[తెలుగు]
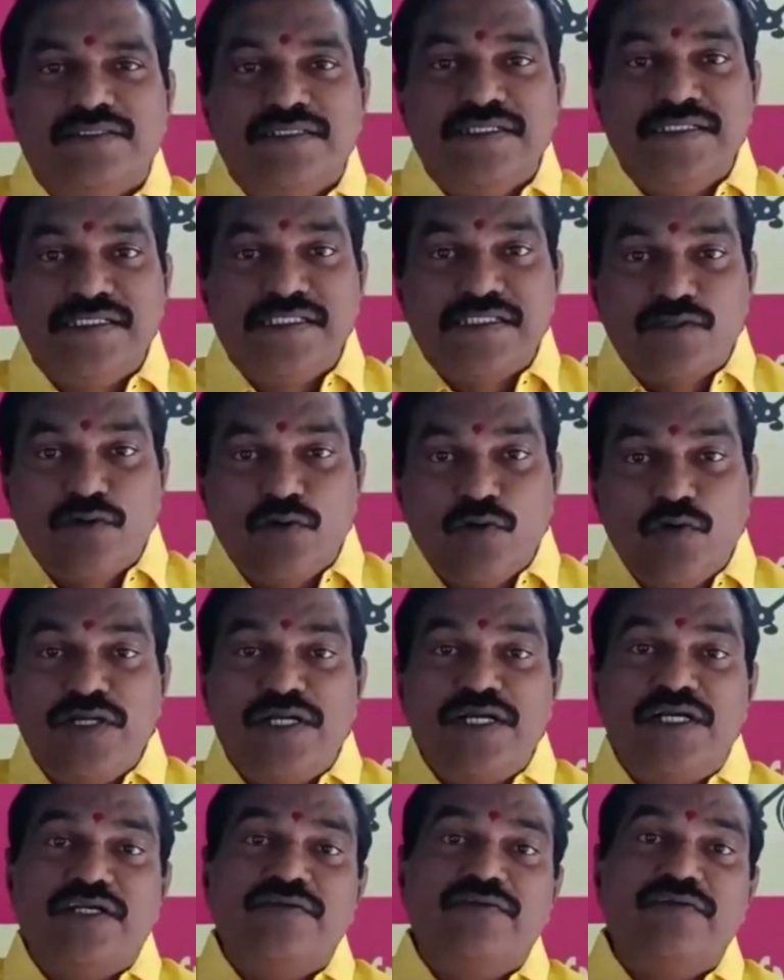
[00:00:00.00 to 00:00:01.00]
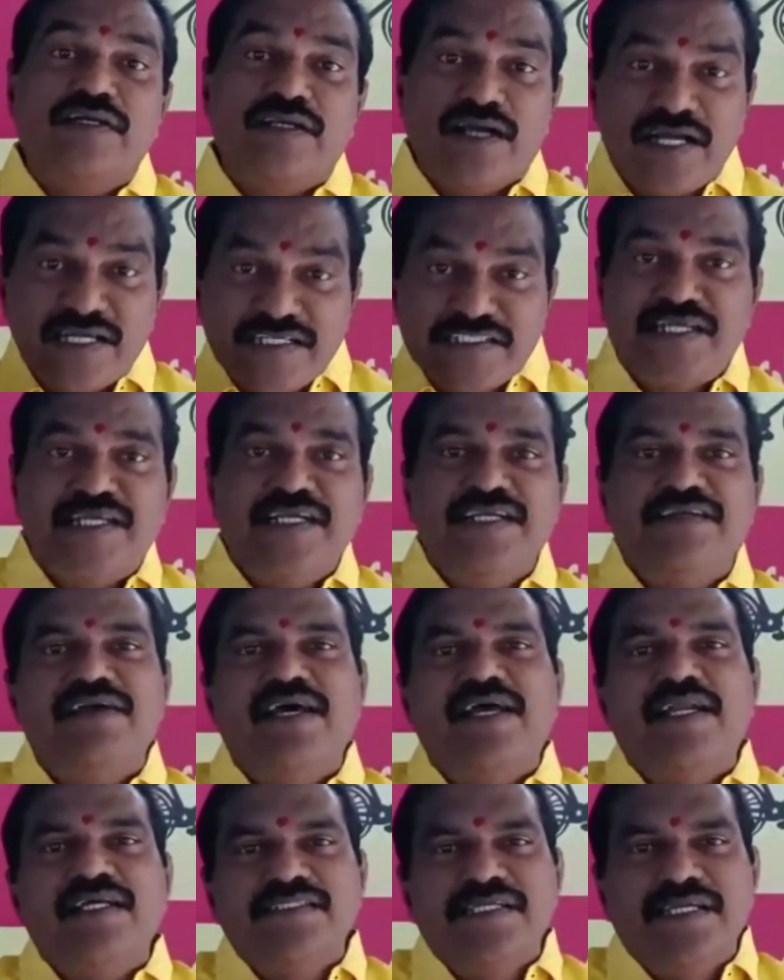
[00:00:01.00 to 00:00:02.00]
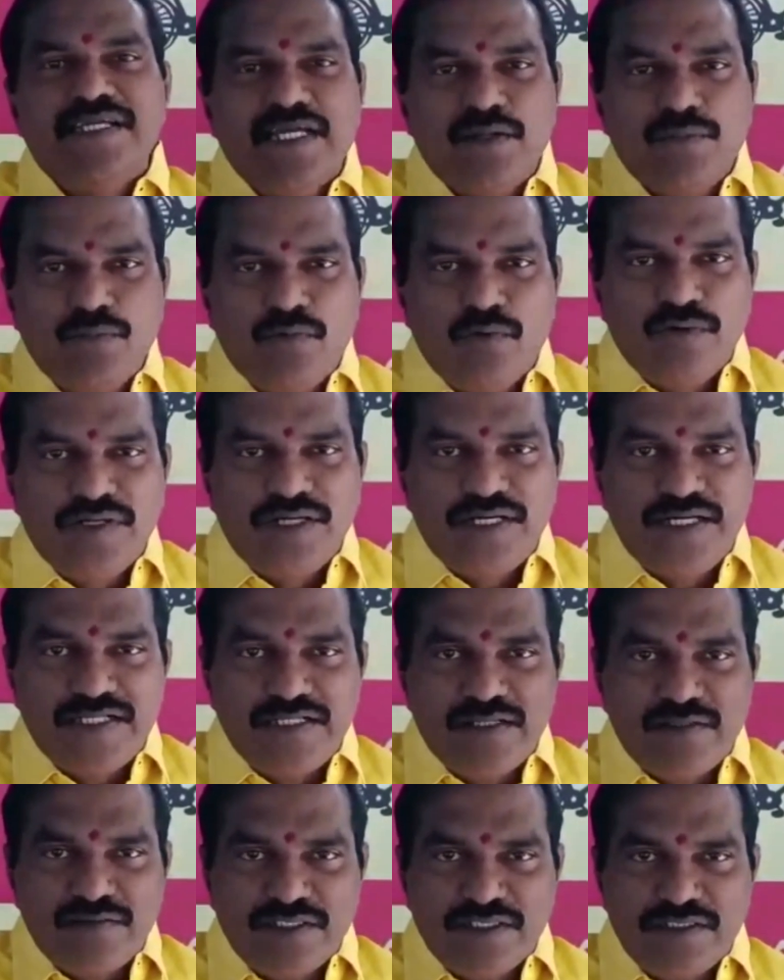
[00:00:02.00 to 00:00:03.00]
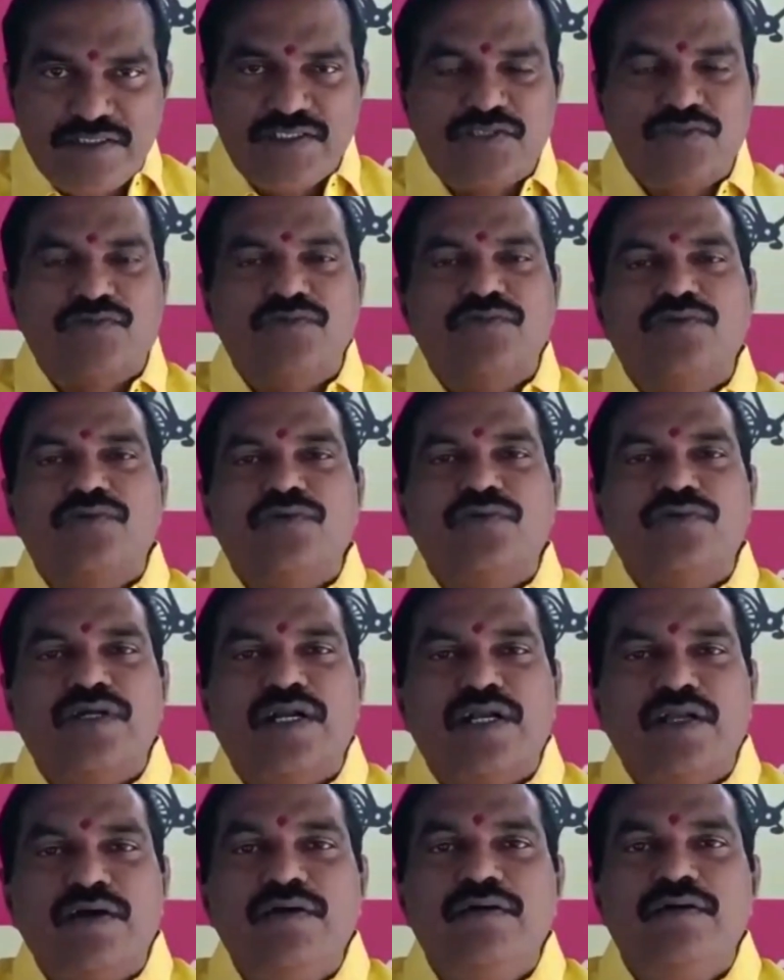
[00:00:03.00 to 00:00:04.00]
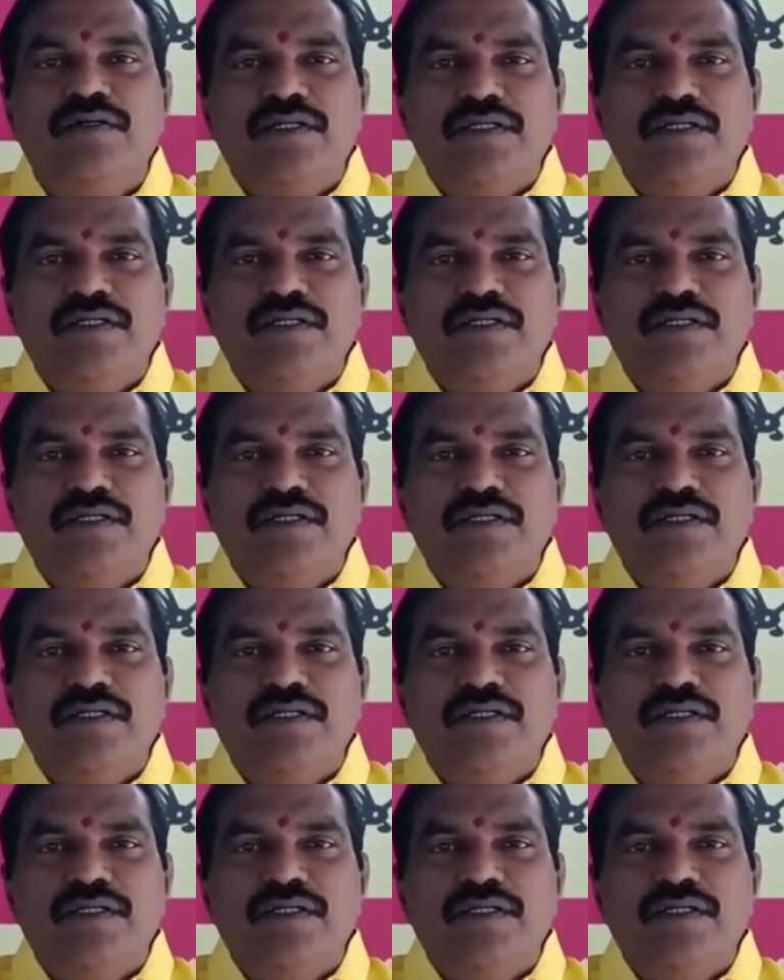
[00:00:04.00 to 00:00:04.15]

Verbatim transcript: తీసుకోనటువంటి అంశాలు ఈవేళ జగన్మోహన్ రెడ్డి ఏదైతే తీసుకుంటూ ఉన్నాడో